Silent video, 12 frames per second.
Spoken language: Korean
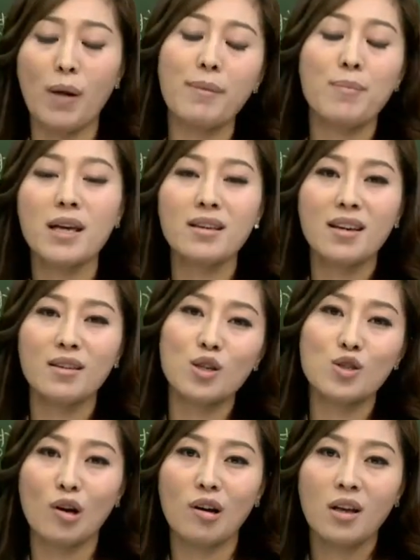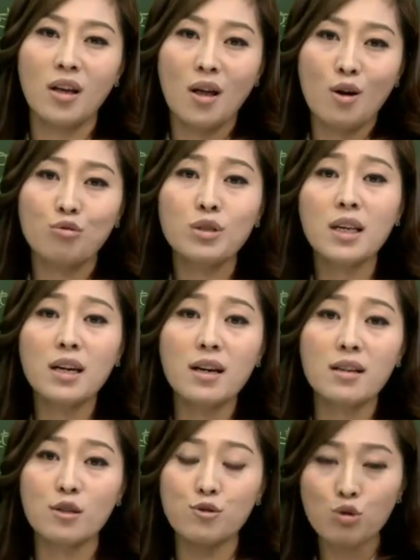매기게 되죠.
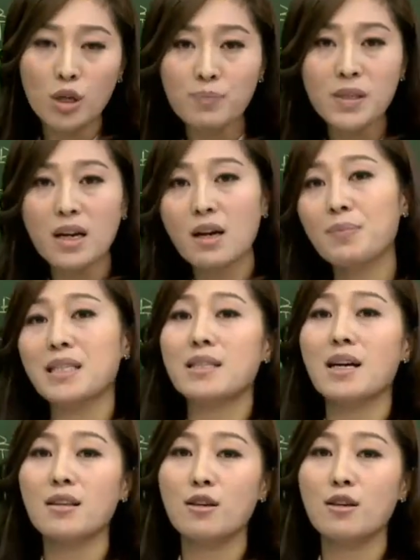우리나라에서 수입차가 비싼